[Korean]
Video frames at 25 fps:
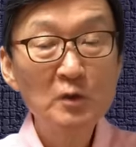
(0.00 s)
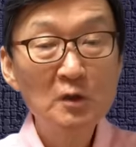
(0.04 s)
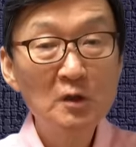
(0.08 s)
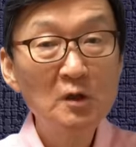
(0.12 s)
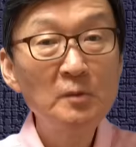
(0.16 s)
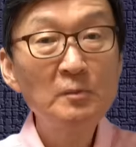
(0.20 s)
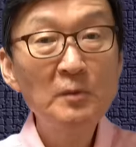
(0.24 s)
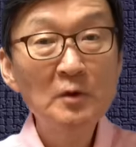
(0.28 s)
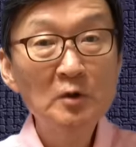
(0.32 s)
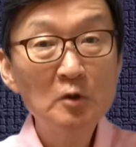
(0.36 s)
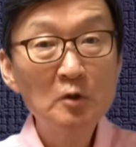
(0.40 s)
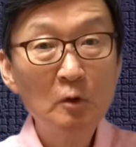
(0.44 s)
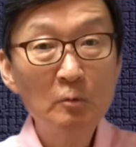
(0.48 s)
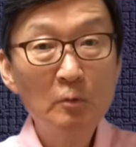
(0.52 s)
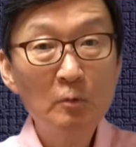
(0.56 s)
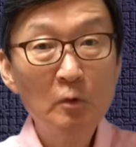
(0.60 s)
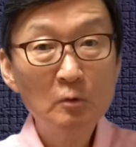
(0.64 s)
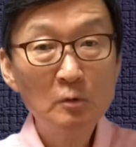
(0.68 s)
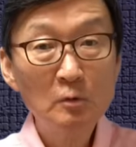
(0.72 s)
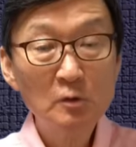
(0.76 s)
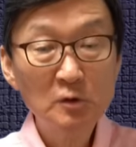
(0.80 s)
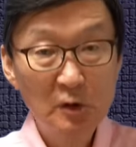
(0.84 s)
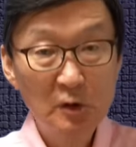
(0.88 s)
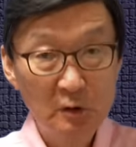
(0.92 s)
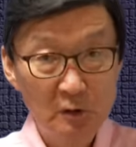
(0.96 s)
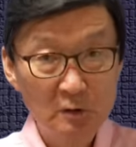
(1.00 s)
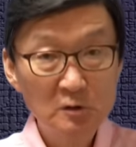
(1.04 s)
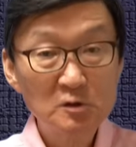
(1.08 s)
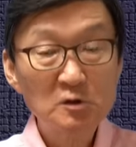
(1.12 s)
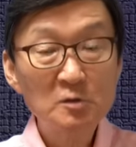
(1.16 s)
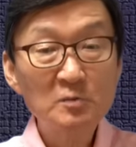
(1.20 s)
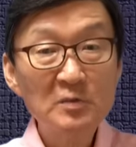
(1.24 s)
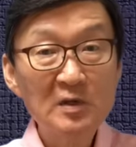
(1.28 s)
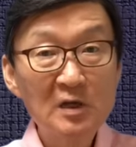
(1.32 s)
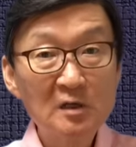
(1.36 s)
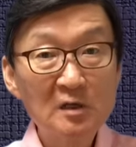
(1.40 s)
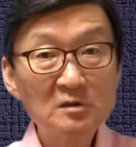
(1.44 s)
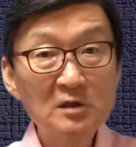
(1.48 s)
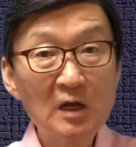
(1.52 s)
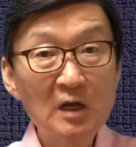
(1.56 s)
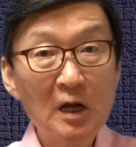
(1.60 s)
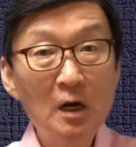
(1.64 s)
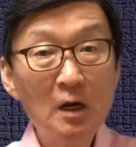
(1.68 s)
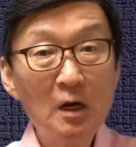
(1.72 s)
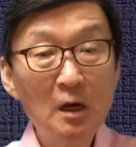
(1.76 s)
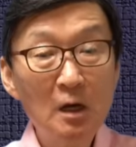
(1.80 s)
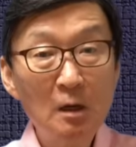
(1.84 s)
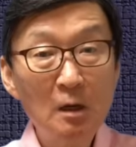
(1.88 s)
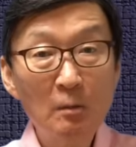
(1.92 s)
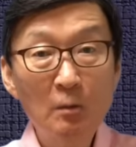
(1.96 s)
인민들을 보고 열심히 일해
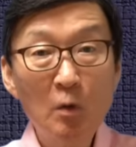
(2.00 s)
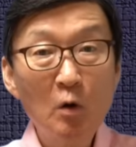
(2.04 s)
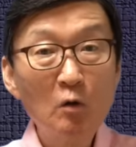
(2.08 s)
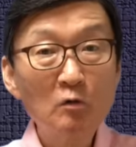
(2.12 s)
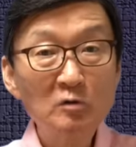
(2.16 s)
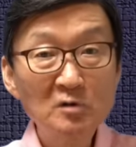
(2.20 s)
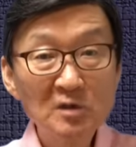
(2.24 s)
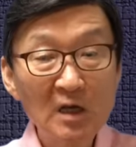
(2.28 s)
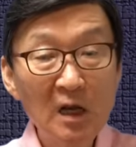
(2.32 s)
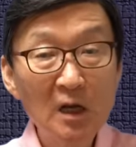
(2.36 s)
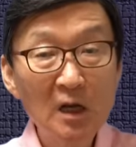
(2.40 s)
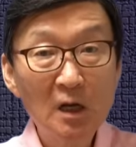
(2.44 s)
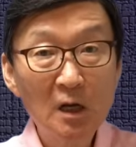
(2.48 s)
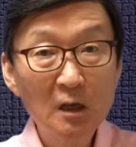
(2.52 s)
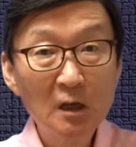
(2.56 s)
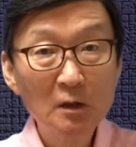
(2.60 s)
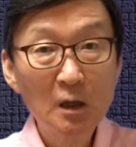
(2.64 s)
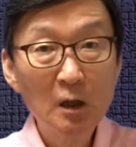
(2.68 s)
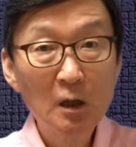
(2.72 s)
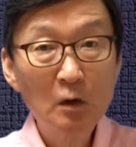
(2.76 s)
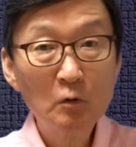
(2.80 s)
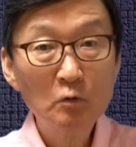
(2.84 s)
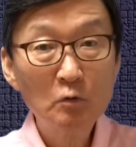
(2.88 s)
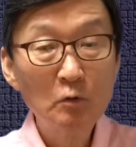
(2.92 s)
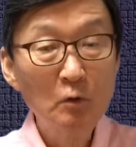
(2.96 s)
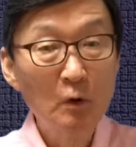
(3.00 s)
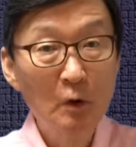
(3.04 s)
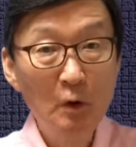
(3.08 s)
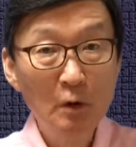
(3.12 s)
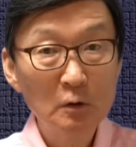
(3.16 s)
잘 먹고 살라 그래갖고